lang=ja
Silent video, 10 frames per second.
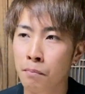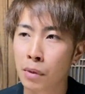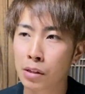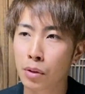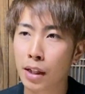
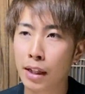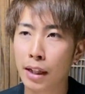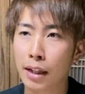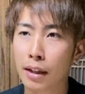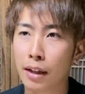まあ、それ
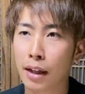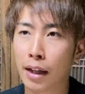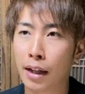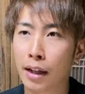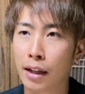に
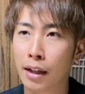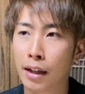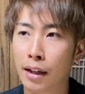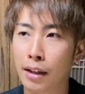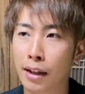
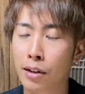えー、